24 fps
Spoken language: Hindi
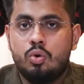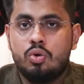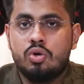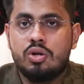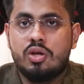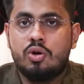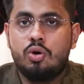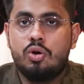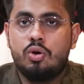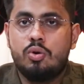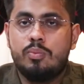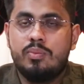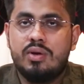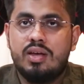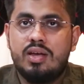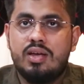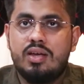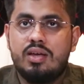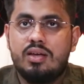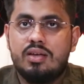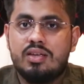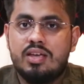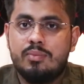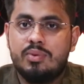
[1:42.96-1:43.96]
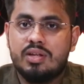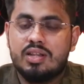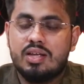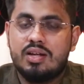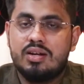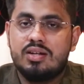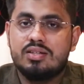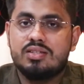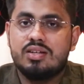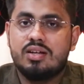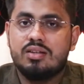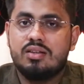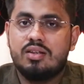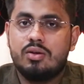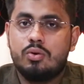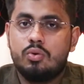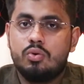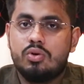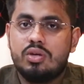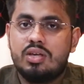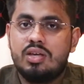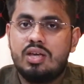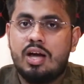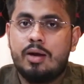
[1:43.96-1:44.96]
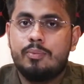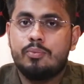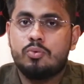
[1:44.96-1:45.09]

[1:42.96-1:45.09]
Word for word: उनको मैं ये बताना चाहता हूँ कि